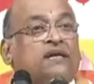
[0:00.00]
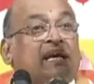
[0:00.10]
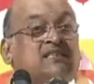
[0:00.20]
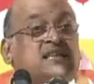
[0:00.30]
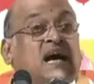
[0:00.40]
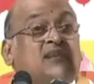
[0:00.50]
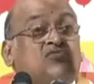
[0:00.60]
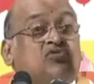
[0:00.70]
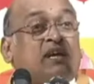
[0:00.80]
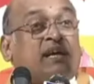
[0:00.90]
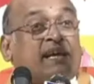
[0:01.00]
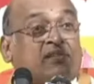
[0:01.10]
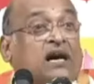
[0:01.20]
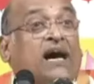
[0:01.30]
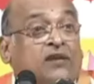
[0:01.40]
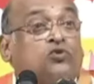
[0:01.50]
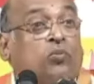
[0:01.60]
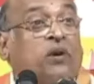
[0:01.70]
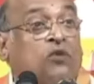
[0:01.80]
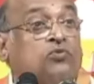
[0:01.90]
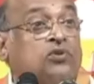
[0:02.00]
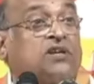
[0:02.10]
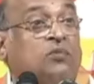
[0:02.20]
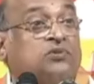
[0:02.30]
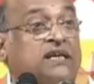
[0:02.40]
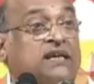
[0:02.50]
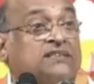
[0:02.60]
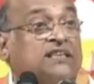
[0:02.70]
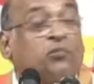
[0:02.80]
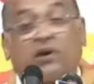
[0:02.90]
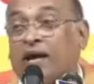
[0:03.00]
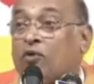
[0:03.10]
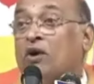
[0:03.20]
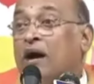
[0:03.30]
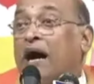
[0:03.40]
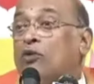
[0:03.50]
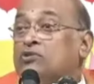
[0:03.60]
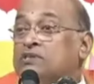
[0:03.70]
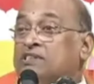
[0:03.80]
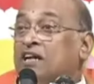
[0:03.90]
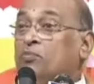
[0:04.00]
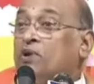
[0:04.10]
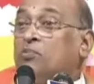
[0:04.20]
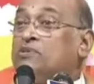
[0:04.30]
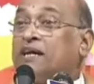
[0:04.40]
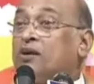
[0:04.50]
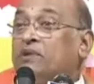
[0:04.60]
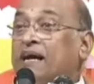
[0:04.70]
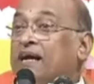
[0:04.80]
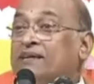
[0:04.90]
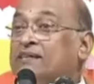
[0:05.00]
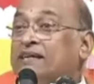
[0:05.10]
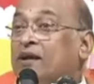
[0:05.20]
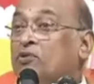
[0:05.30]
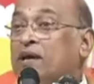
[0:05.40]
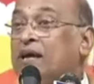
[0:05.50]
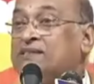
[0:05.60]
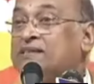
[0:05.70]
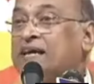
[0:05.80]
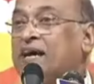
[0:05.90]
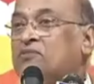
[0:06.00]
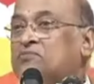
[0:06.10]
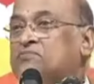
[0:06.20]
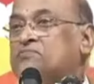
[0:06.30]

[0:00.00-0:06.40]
ఉంటే శాంతి అనే ధారతో భగవంతునికి అభిషేకం చేయమన్నారు ఆలోచించండి ఇప్పుడు అభిషేకం ఎక్కడ చేయాలో ఎలా చేయాలి